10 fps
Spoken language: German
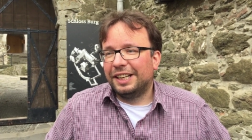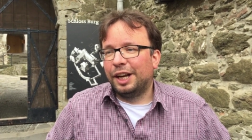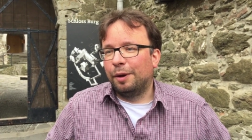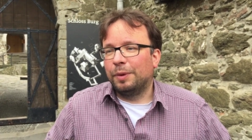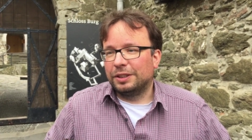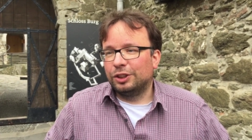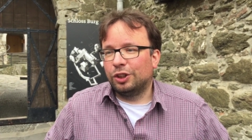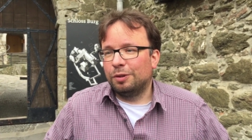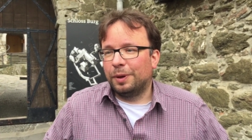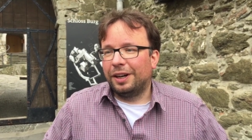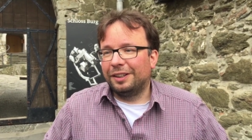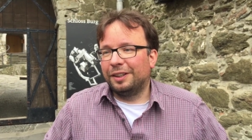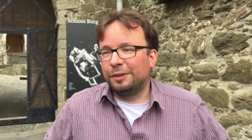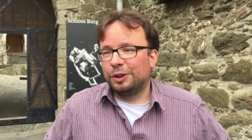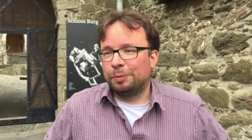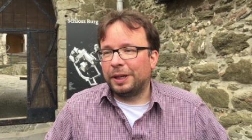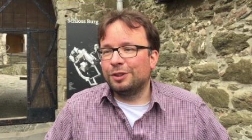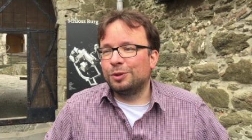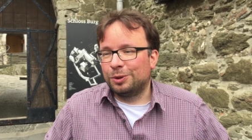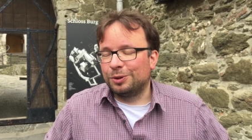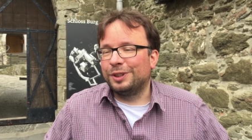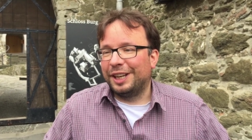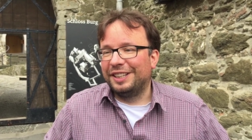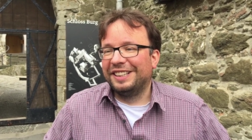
Ähm, das ist schon immer äh, spannend zuzusehen,